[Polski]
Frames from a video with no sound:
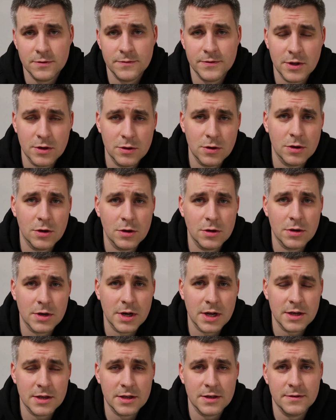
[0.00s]
one w kilku
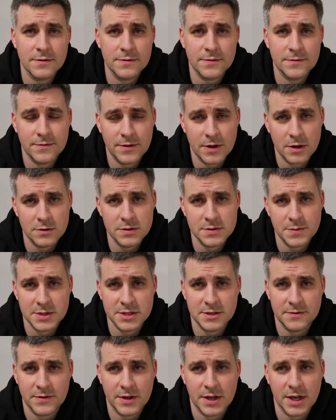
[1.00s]
kolorach i w wielu
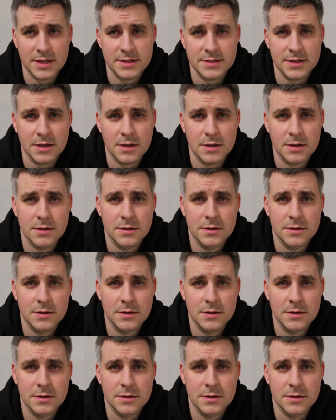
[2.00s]
specyfikacjach.